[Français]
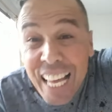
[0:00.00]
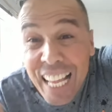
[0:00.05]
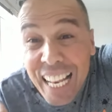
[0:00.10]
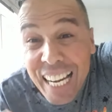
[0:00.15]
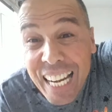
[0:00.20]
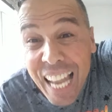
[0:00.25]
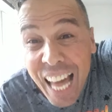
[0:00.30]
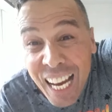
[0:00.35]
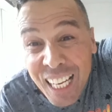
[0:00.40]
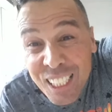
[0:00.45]

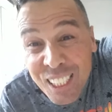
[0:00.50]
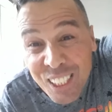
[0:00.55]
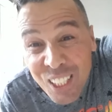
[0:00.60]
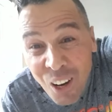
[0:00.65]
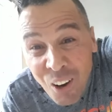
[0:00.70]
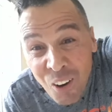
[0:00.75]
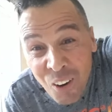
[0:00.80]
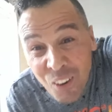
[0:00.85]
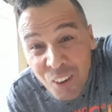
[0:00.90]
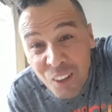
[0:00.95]

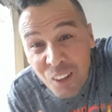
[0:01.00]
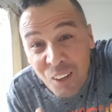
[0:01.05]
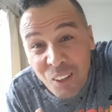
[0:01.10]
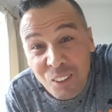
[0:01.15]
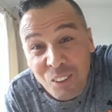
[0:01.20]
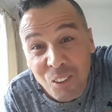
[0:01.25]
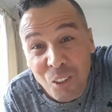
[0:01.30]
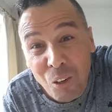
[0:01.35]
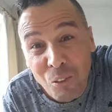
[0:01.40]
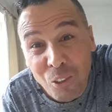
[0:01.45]
l'argent
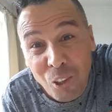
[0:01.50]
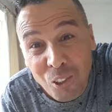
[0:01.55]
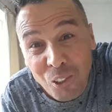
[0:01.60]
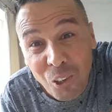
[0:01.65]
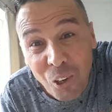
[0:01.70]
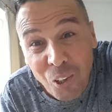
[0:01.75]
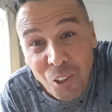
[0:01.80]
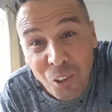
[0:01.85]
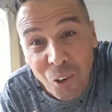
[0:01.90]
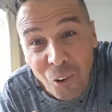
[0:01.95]
sur
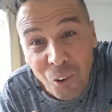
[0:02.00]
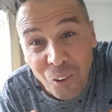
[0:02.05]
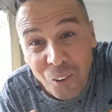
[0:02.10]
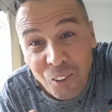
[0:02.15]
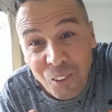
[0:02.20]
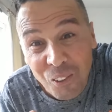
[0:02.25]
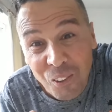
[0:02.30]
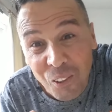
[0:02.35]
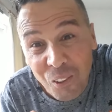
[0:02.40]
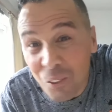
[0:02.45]
votre
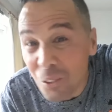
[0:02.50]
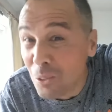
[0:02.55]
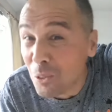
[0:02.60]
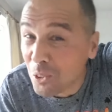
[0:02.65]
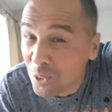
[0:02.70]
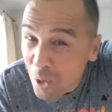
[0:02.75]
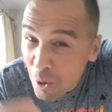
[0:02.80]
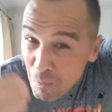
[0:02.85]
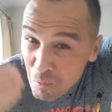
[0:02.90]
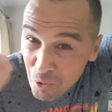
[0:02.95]
compte. Nous
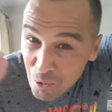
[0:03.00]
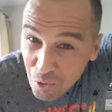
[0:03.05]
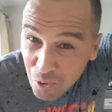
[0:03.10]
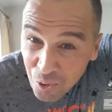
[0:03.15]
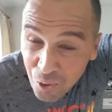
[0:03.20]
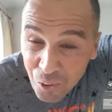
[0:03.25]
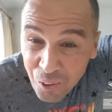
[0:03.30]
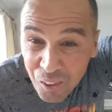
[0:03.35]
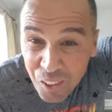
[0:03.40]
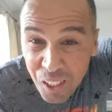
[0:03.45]
sommes une
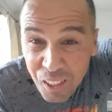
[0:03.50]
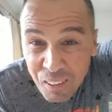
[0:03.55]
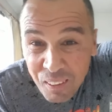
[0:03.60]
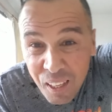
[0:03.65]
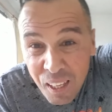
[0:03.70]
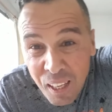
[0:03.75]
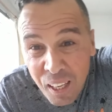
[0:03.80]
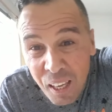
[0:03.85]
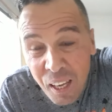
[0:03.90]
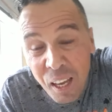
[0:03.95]

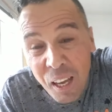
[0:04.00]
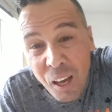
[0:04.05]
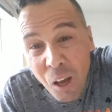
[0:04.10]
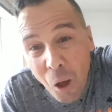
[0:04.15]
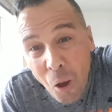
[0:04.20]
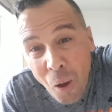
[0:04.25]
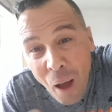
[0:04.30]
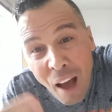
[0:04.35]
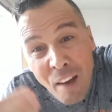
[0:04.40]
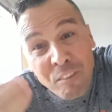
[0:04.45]
société
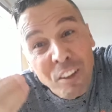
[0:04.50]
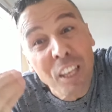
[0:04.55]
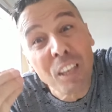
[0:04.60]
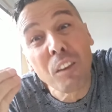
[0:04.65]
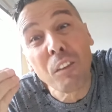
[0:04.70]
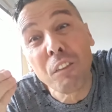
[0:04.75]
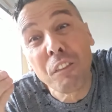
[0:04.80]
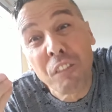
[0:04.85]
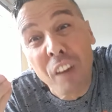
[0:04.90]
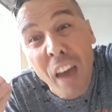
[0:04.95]
euh, avec
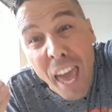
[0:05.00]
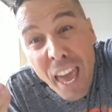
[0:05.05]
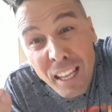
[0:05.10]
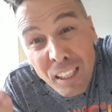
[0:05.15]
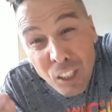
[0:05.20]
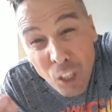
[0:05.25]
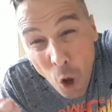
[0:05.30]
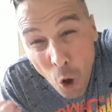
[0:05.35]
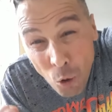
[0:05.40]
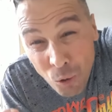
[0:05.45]

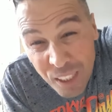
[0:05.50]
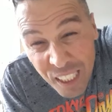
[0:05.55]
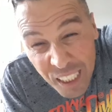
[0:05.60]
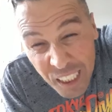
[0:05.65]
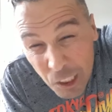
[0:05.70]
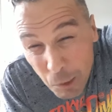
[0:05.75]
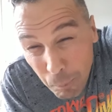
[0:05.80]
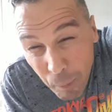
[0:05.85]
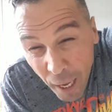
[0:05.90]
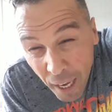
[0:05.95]
20 ans
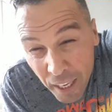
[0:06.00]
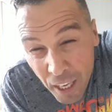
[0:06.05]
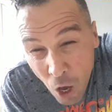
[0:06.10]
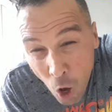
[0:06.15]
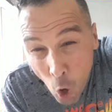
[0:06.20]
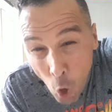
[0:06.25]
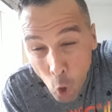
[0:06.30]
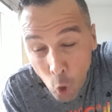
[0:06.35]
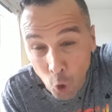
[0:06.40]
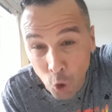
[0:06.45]

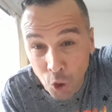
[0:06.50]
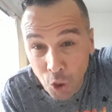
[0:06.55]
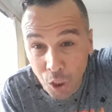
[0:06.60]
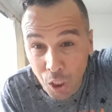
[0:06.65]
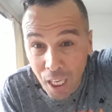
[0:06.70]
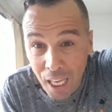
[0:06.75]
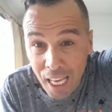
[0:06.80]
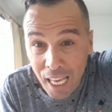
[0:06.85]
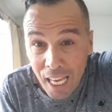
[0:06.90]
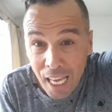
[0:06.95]
d'expérience.
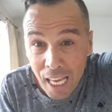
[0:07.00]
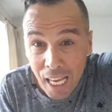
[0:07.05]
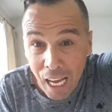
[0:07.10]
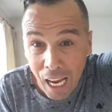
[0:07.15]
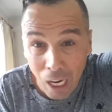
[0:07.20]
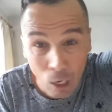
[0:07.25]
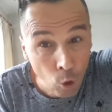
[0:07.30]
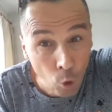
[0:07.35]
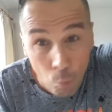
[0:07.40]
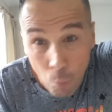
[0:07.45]

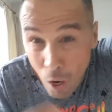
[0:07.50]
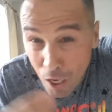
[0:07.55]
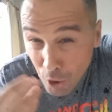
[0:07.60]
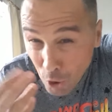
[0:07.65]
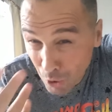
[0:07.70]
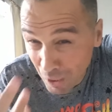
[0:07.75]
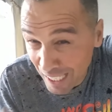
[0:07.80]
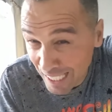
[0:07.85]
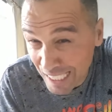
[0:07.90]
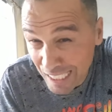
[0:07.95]
Alors moi,
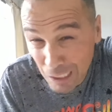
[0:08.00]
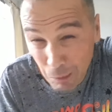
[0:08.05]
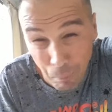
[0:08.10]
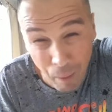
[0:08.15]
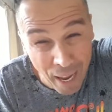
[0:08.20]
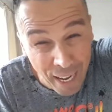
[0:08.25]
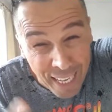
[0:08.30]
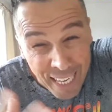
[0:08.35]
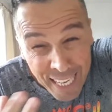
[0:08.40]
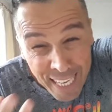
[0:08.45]
je la laisse
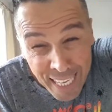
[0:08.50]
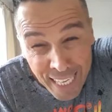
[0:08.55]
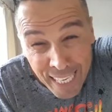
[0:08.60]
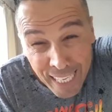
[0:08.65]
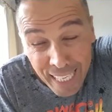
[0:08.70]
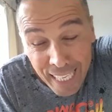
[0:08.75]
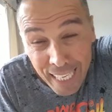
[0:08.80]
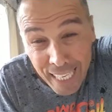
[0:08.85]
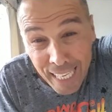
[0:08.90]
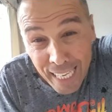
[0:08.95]

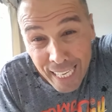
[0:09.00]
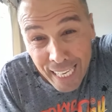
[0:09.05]
parler.